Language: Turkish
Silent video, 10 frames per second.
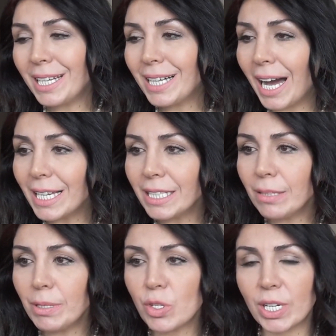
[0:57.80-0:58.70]

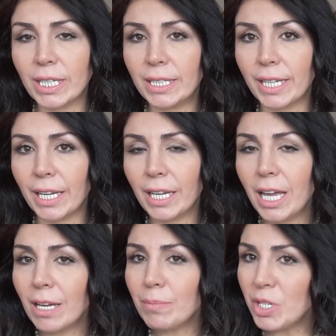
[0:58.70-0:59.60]
kaygılı bir şekilde
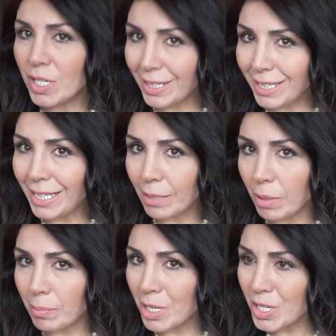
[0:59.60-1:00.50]
bir şey değil
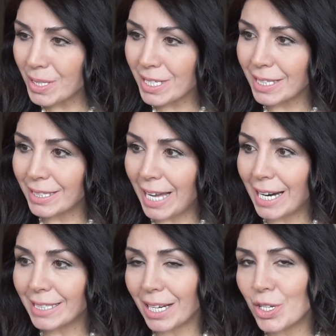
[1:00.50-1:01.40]
ama başınıza
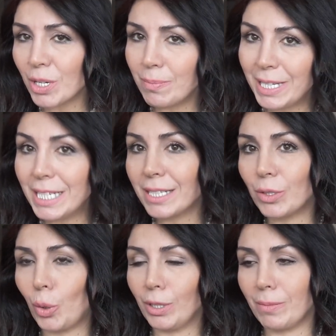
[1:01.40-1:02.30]
dert açabilir
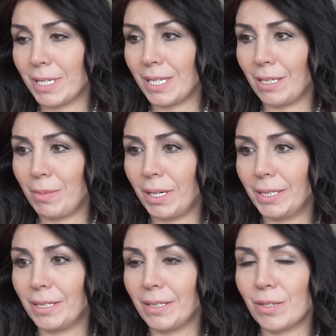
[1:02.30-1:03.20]
tonlamasında bir
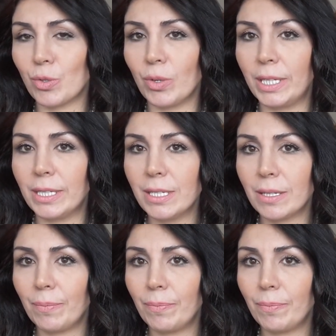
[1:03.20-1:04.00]
hayır nasıl söyleriz?